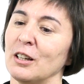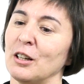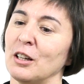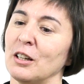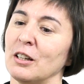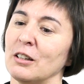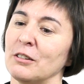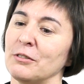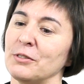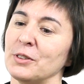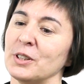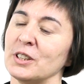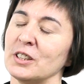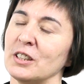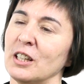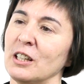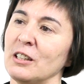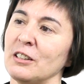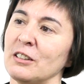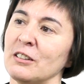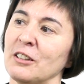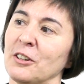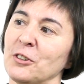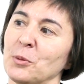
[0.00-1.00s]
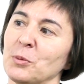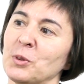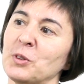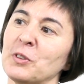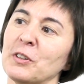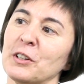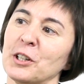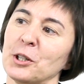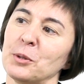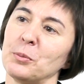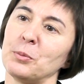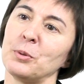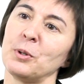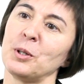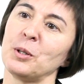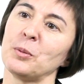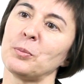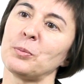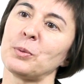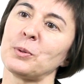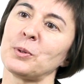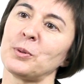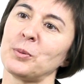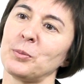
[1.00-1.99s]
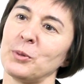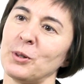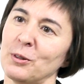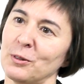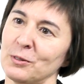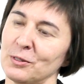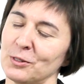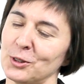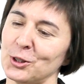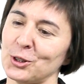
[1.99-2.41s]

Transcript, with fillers: Официально на нем говорят более полумиллиона